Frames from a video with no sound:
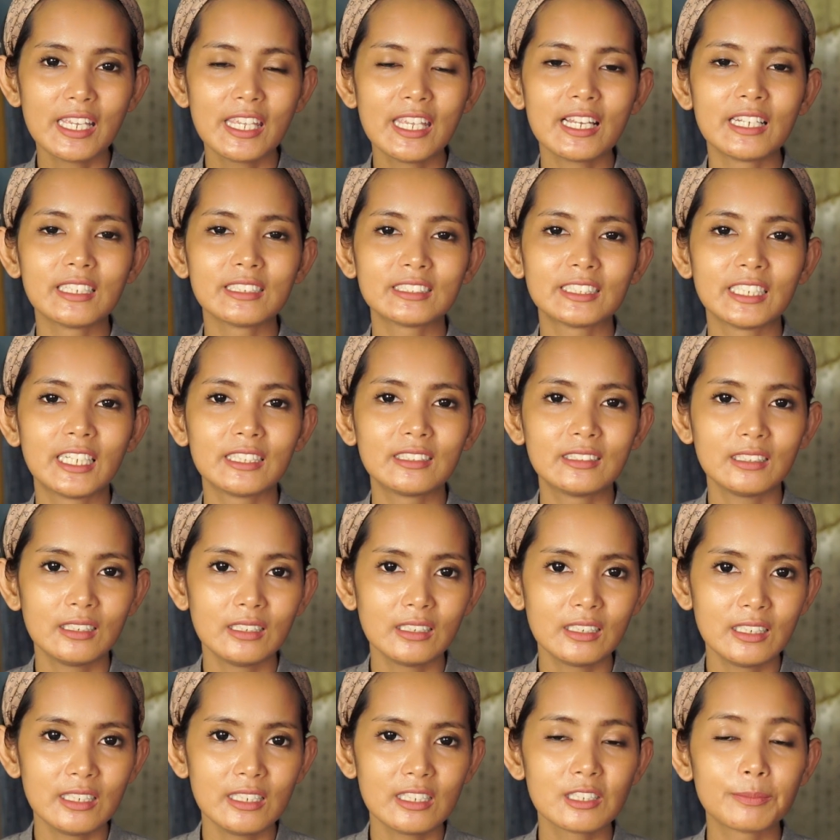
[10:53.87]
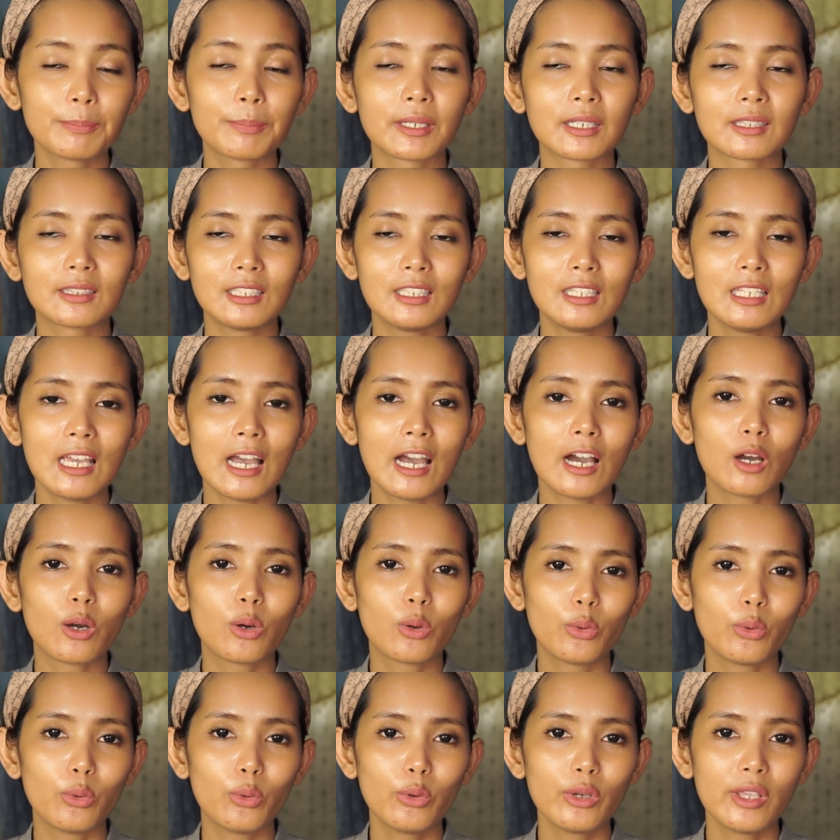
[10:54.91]
yang saat ini seperti
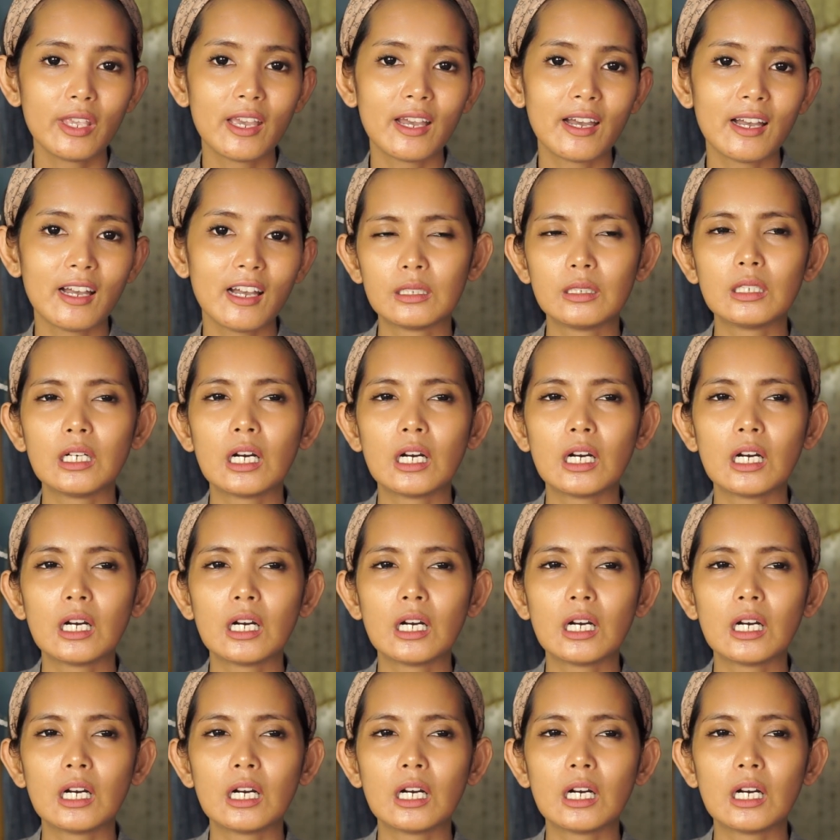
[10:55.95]
aku ya